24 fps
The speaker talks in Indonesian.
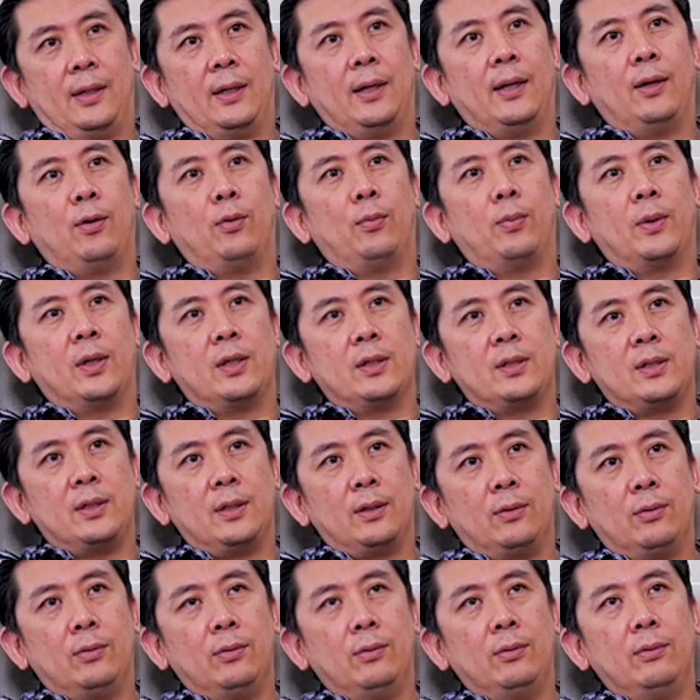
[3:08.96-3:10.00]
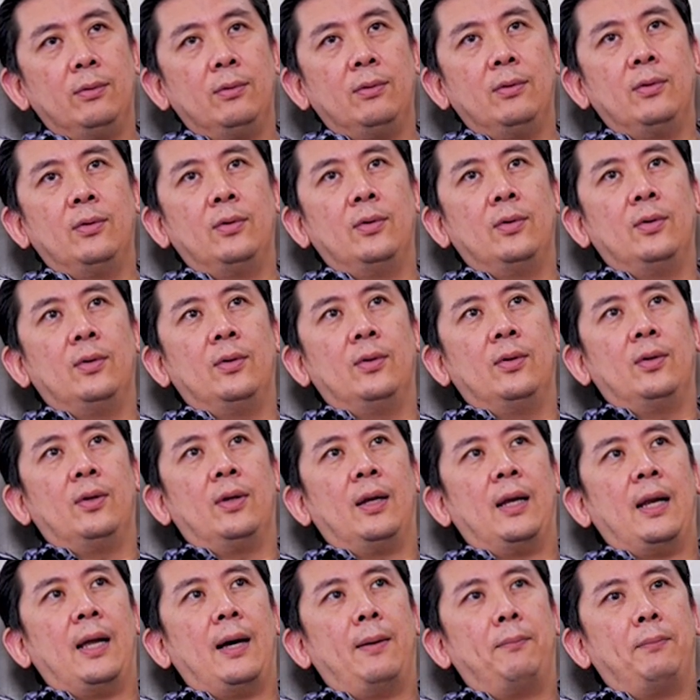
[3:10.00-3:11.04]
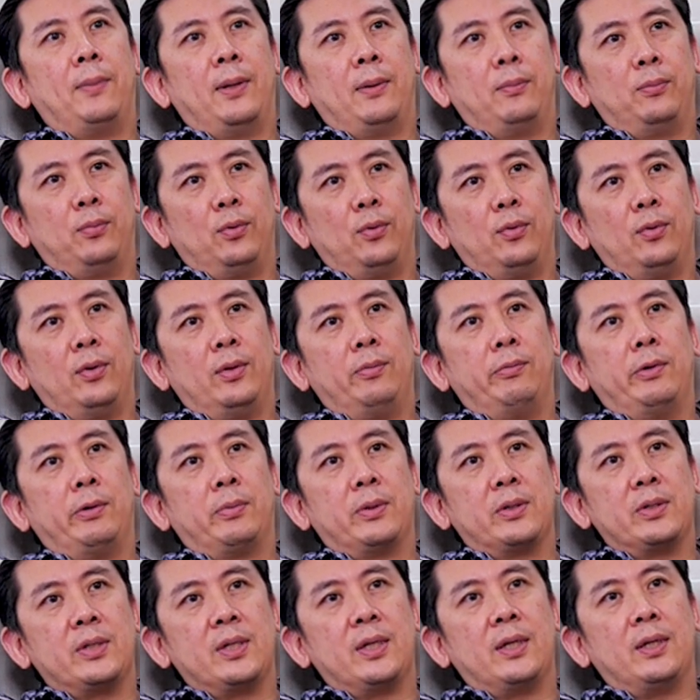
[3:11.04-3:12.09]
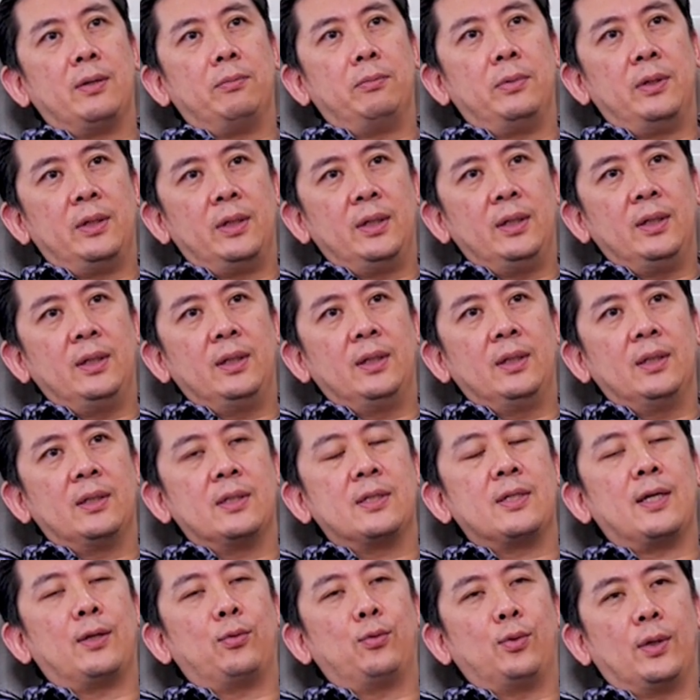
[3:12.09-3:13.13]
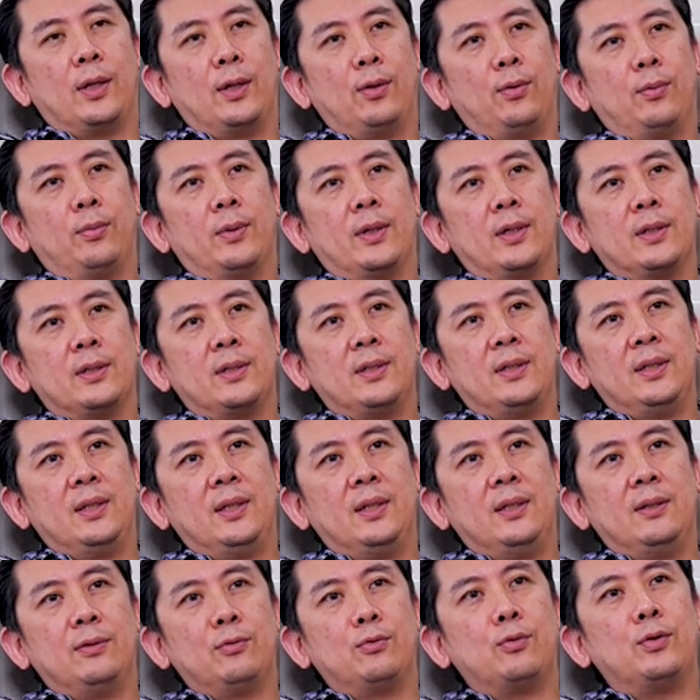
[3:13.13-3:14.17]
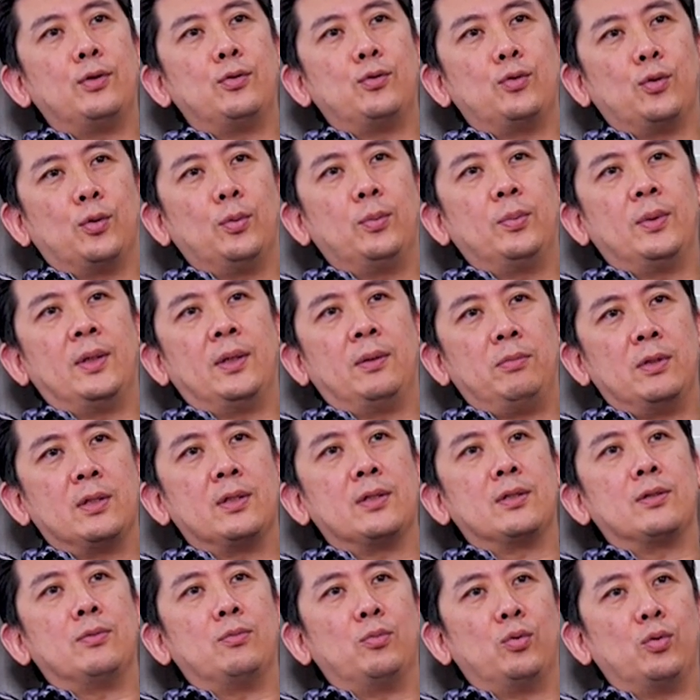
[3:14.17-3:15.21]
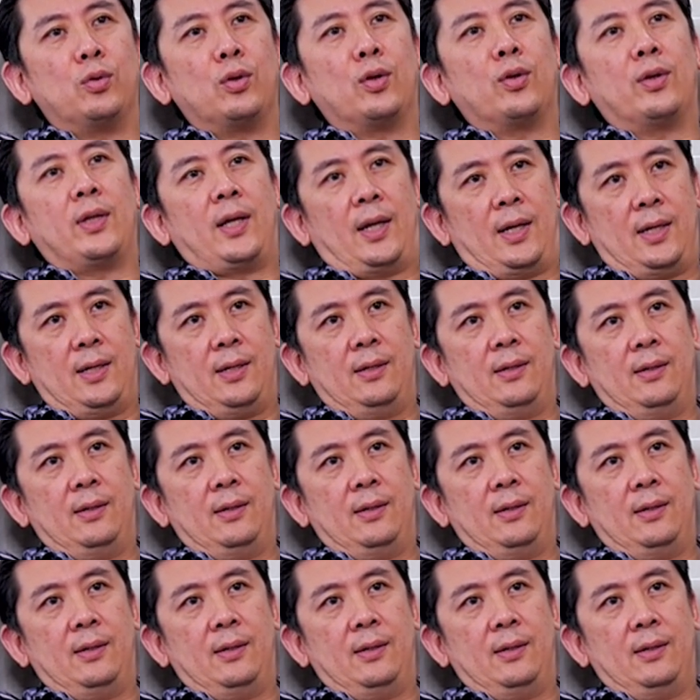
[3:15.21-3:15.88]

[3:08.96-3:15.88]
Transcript: Karena operasi itu 85% lebih satu kali operasi sudah cukup dan bisa sembuh total.